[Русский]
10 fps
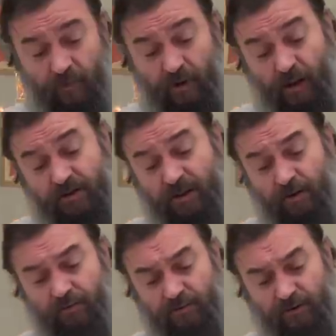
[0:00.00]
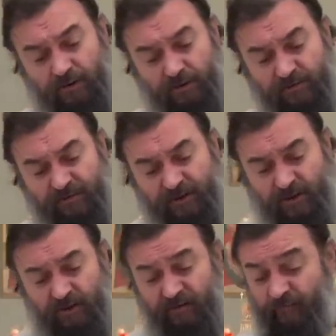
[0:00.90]
Я знаю
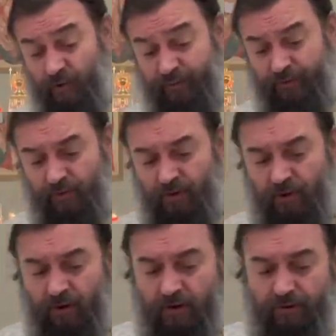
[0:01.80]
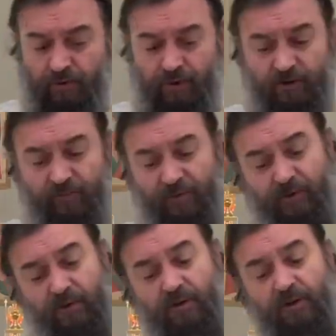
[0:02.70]
священников, помню, которые,
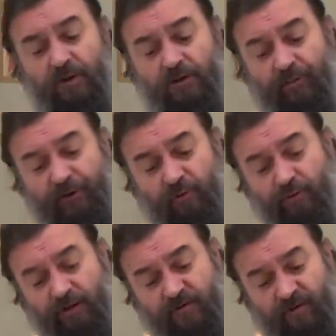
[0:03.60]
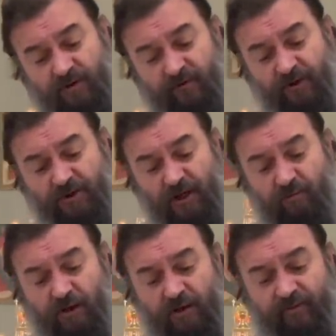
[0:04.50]
например, на приходах своих совершая
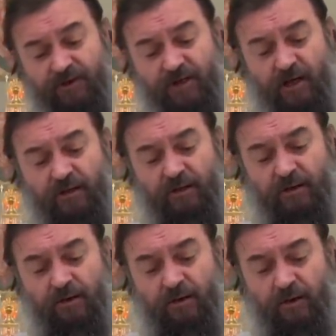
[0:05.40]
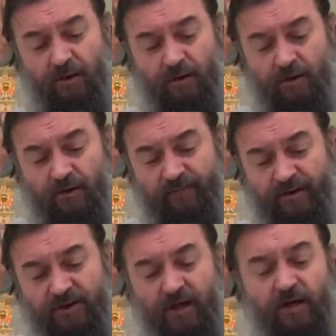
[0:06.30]
браковенчание, э,
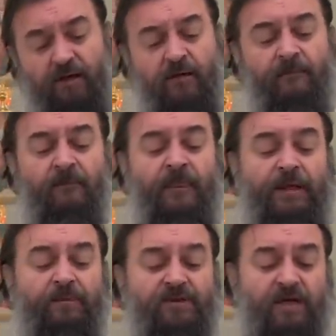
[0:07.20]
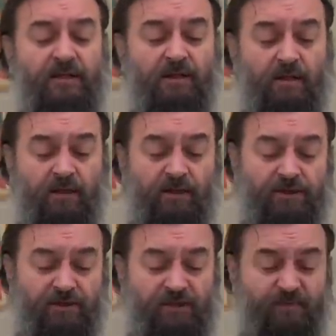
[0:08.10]
вначале обязательно,
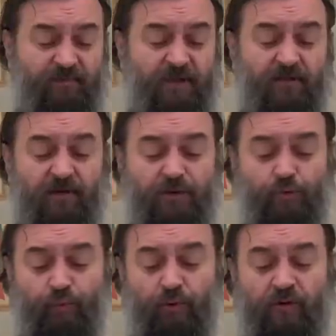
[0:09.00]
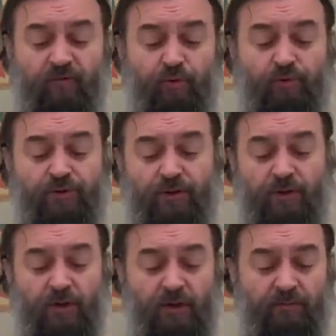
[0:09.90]
конечно, исповедовали супругов
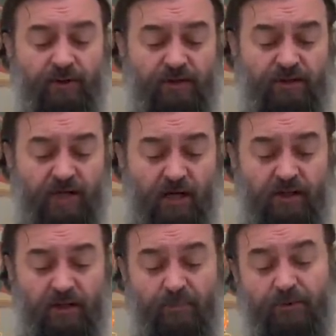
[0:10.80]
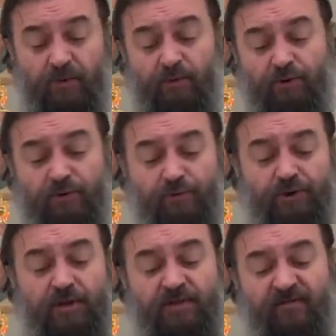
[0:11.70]
будущих, причащали их, а потом еще
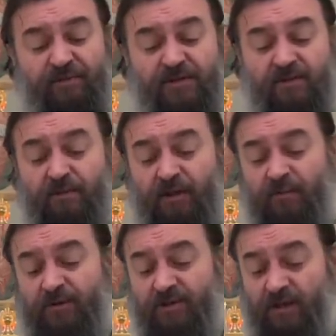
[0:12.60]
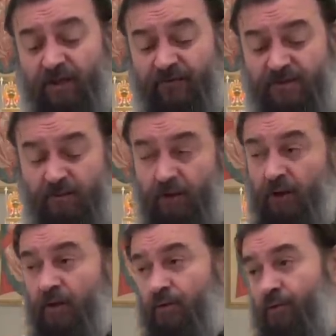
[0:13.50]
служили совместно молебен с Акафистом
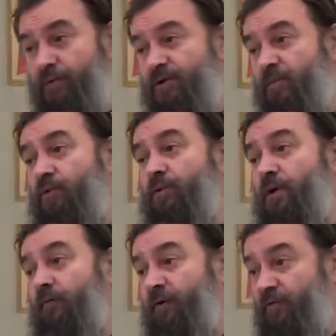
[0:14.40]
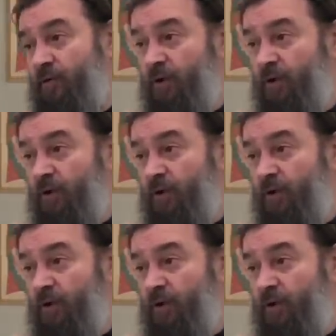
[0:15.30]
Гурию, Самону и Авиву